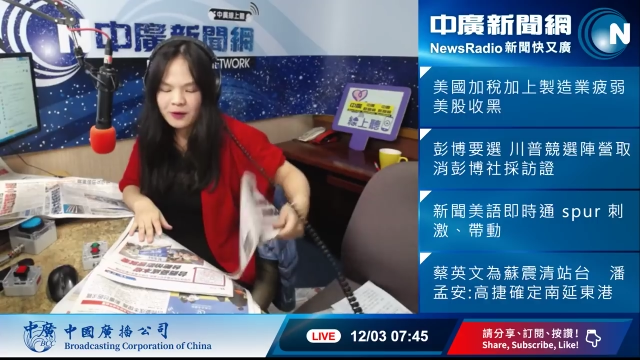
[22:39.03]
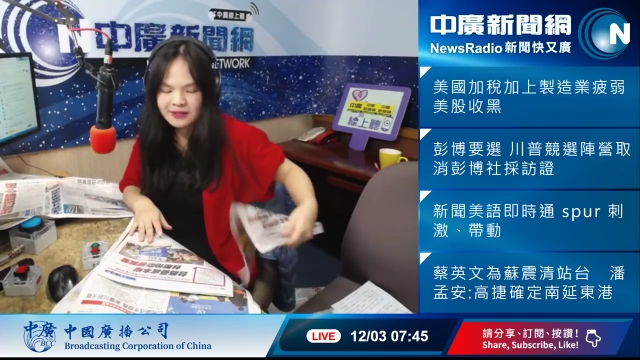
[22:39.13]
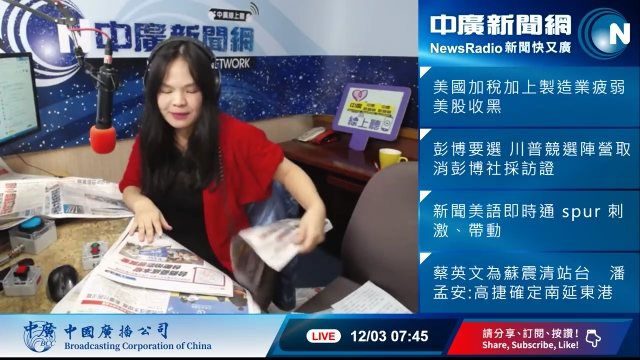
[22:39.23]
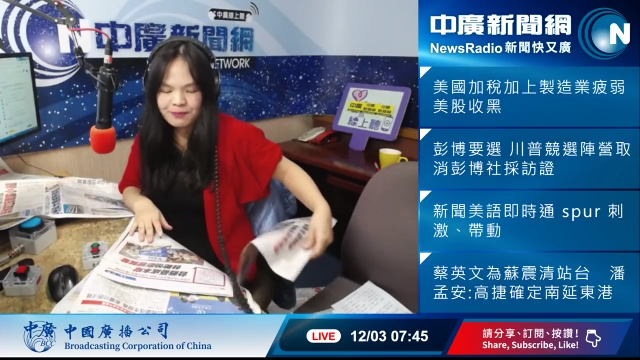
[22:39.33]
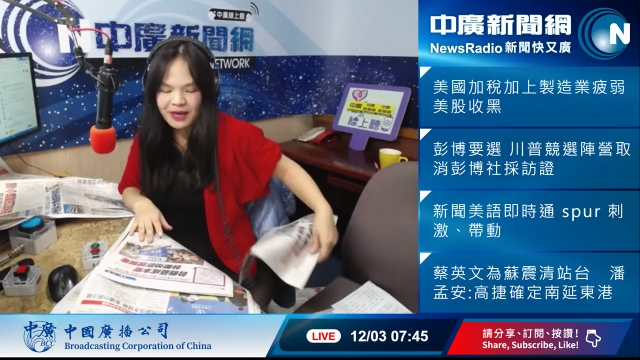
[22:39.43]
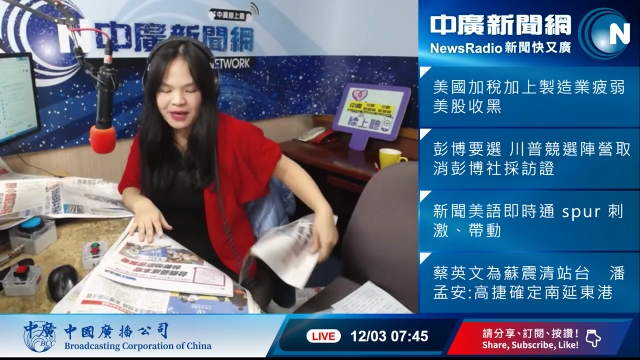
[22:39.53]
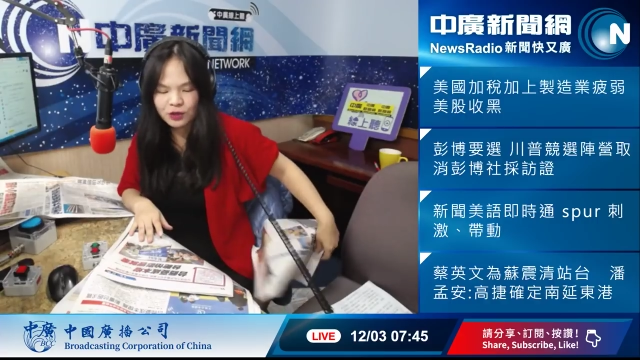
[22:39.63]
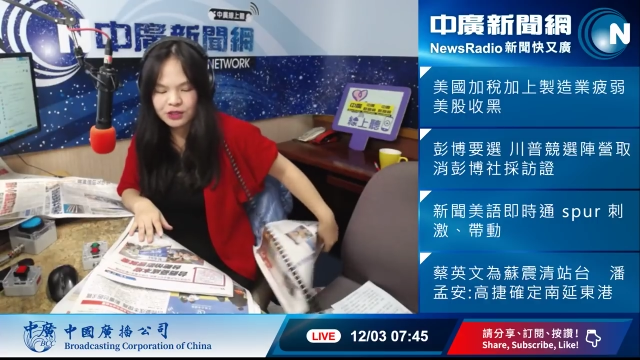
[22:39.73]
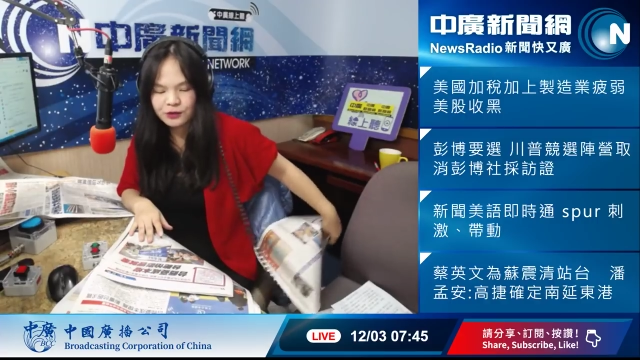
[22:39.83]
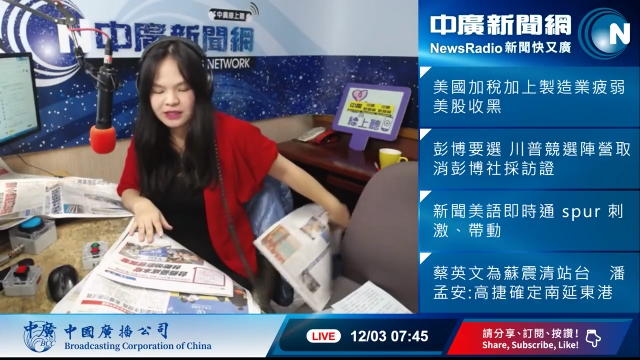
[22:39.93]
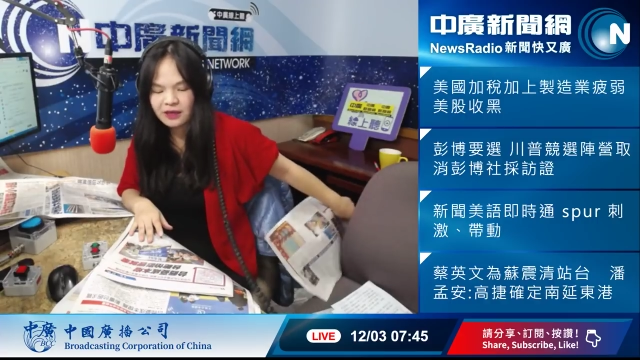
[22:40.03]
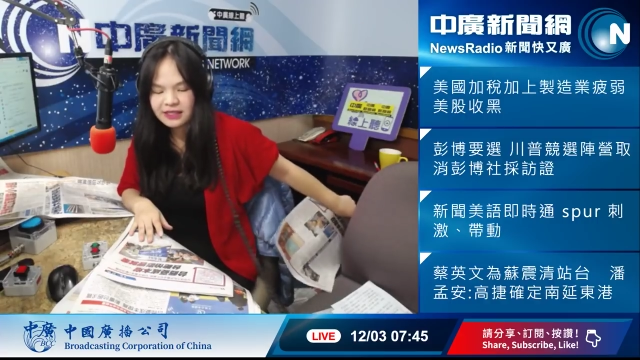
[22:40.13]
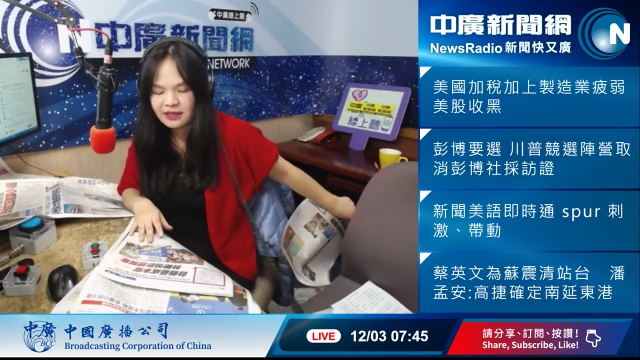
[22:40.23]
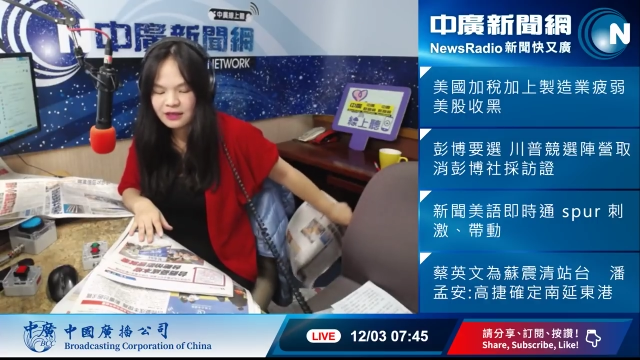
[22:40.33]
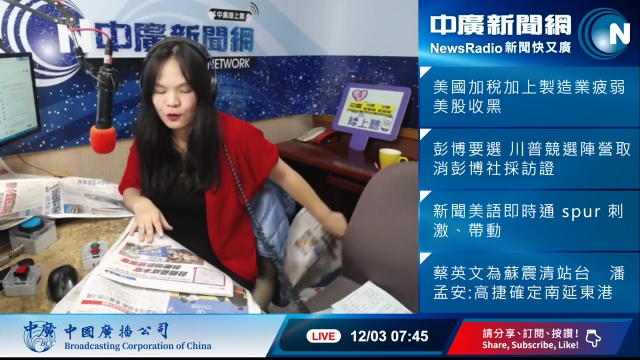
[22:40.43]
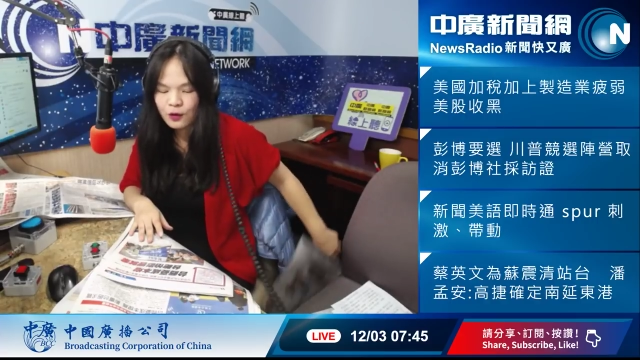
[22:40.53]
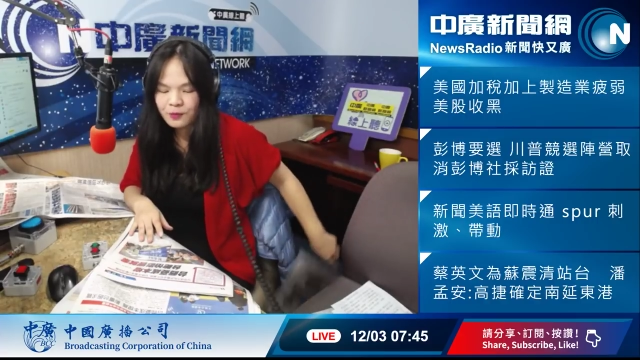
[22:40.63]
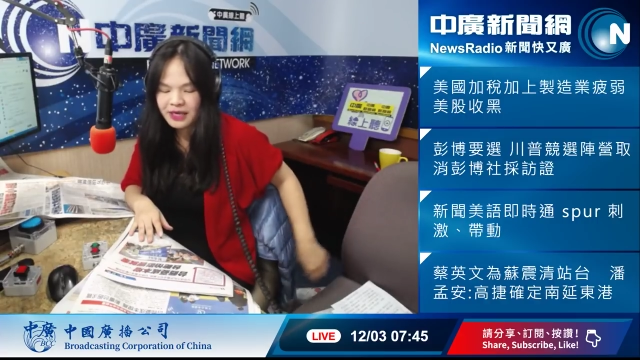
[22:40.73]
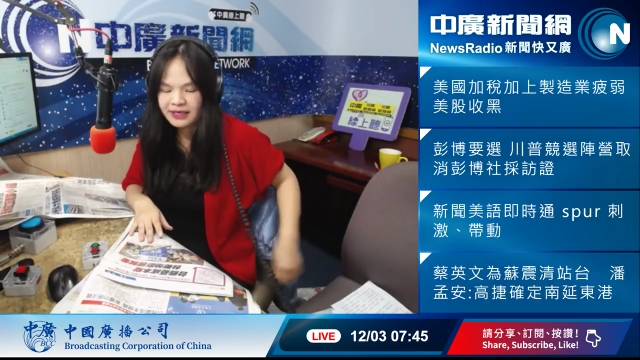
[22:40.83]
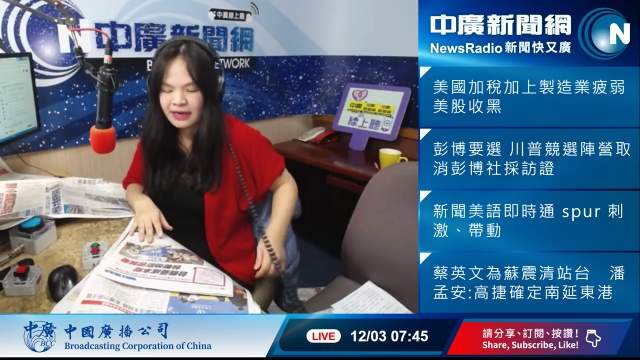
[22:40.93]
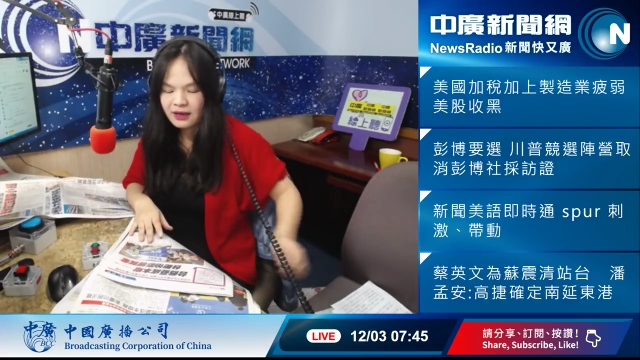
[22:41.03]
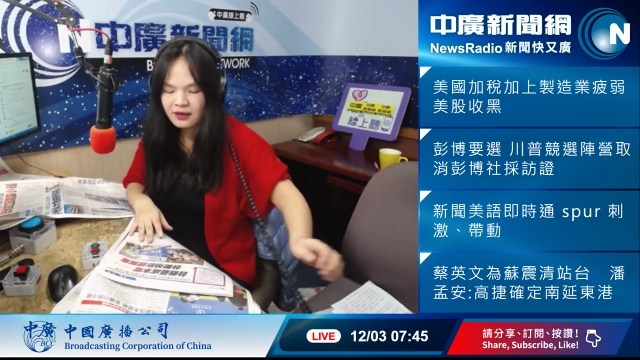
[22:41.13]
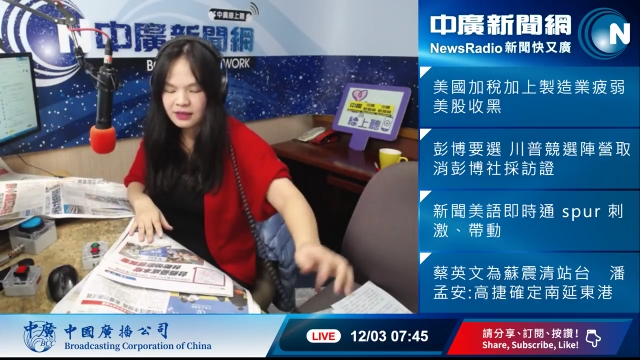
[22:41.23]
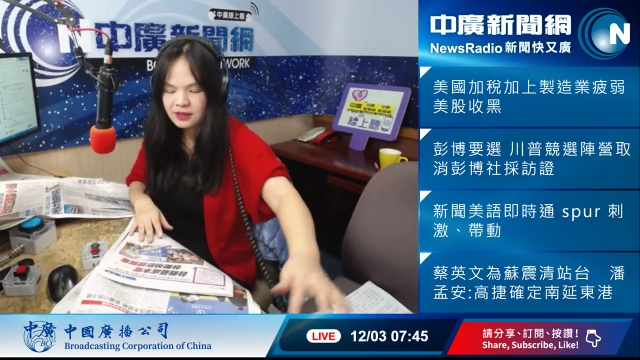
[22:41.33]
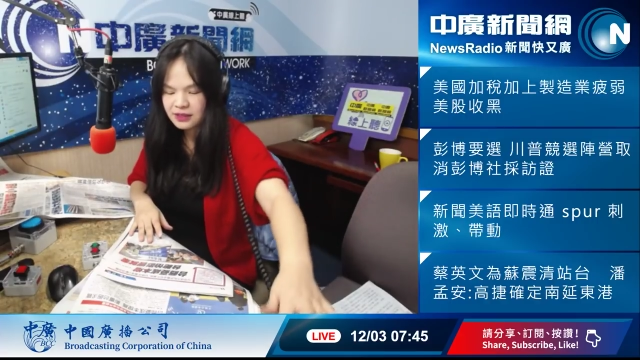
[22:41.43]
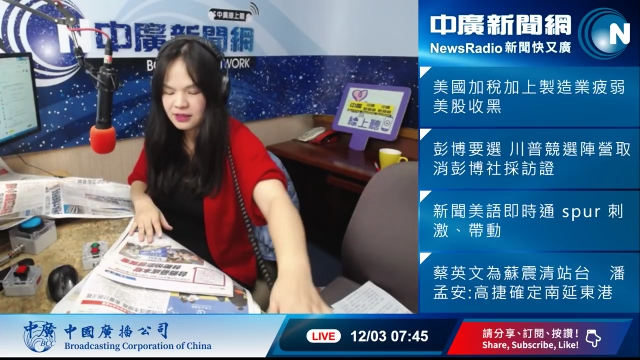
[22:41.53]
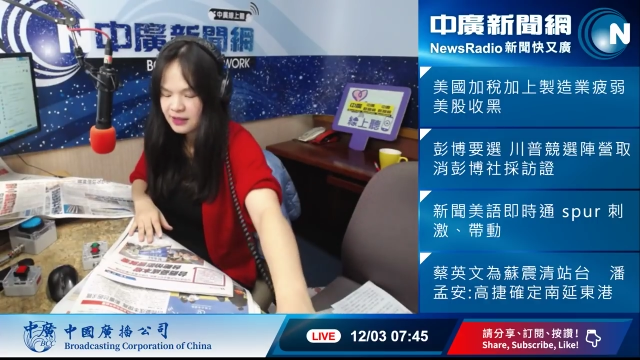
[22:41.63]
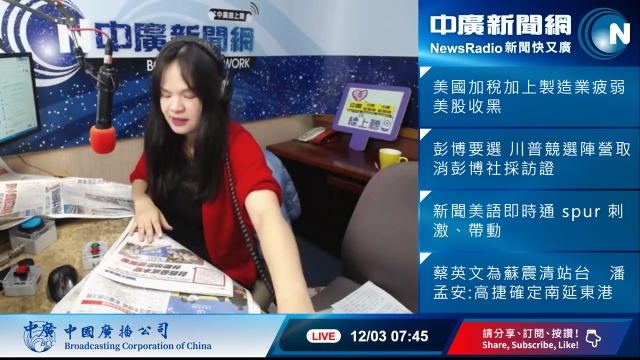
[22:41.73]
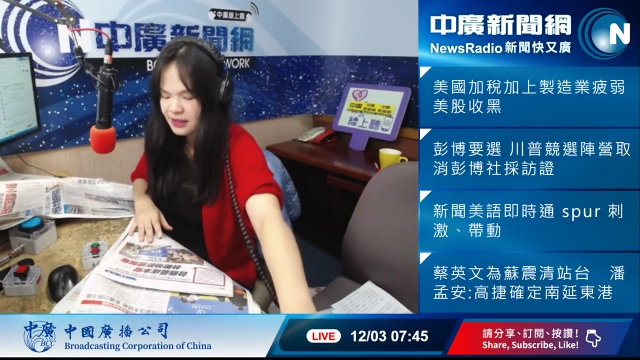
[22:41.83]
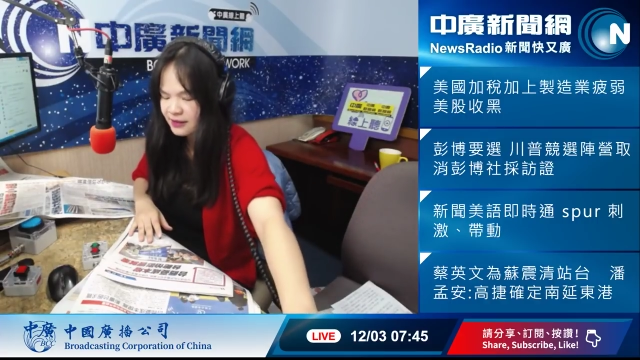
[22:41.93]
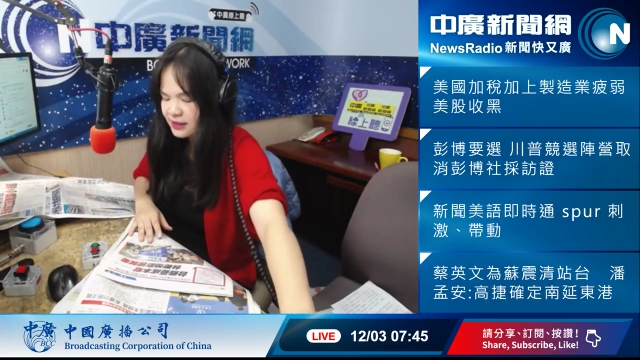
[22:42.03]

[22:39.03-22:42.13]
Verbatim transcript: 报三版说，有条件的豁免养老跟失业险，